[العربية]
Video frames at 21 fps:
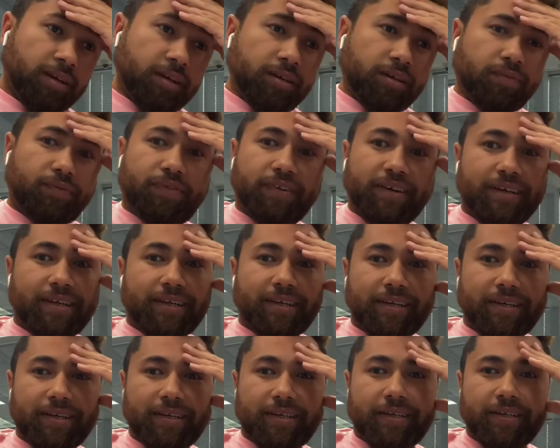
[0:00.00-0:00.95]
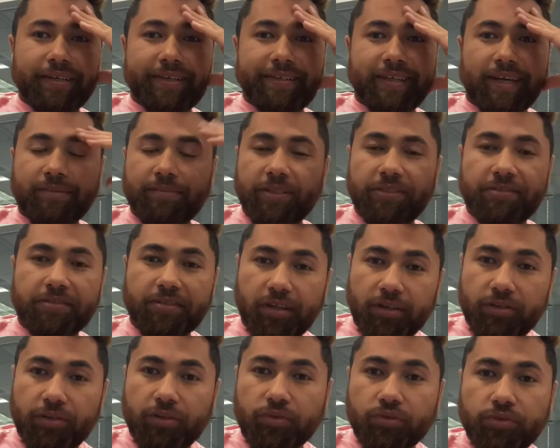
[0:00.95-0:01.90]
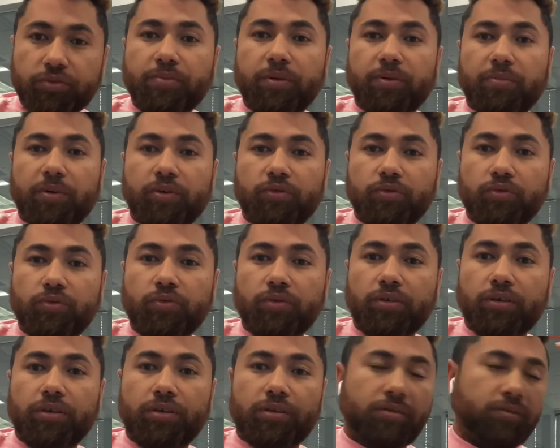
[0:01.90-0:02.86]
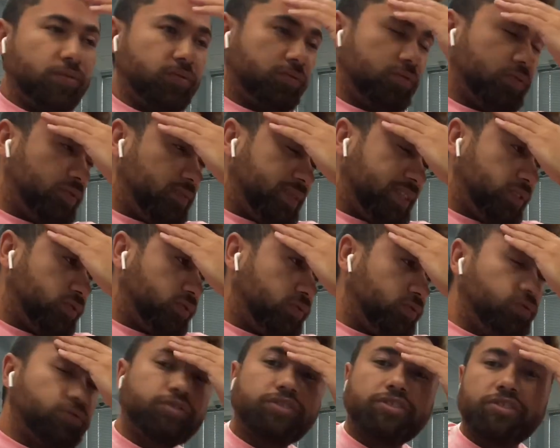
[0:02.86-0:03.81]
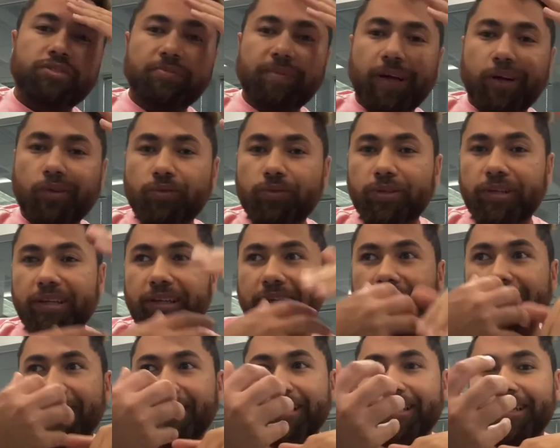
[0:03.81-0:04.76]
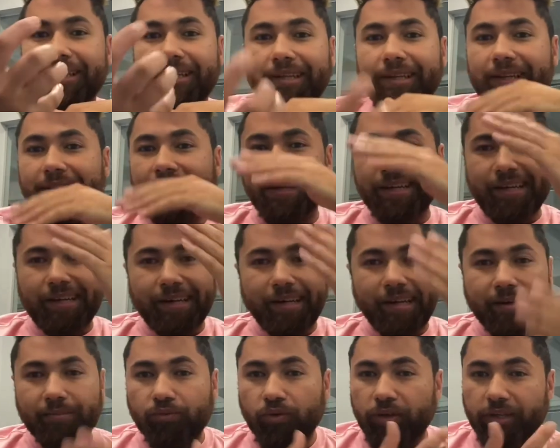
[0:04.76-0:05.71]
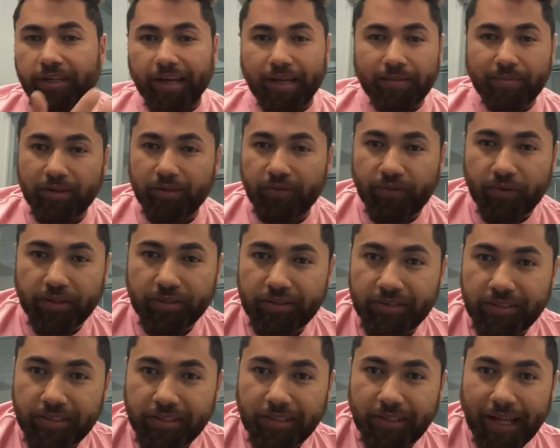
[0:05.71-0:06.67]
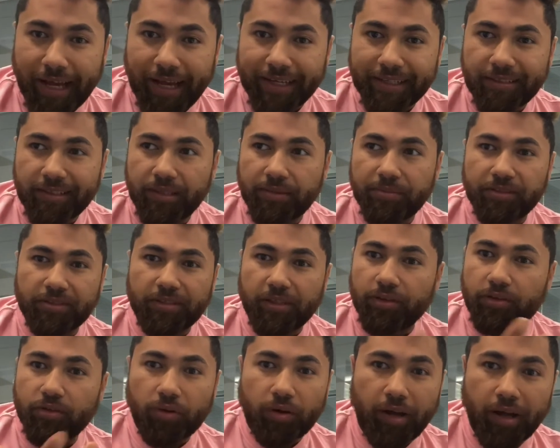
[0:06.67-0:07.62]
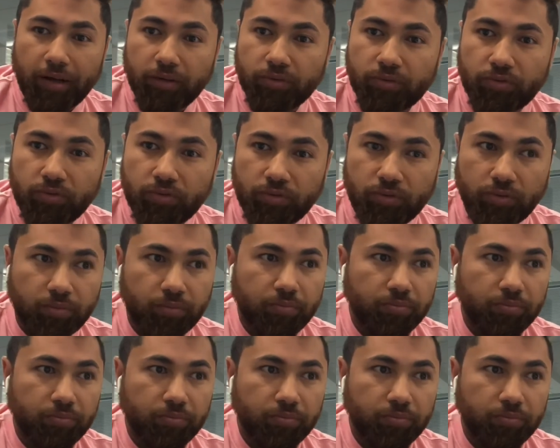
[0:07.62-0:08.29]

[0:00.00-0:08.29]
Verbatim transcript: فيا جدعان ما تستهتروش بالموضوع وما تقعدوش تسمعوا لل... للاعلام والكلام الفاضي الحاجات اللي بيصدرها لكم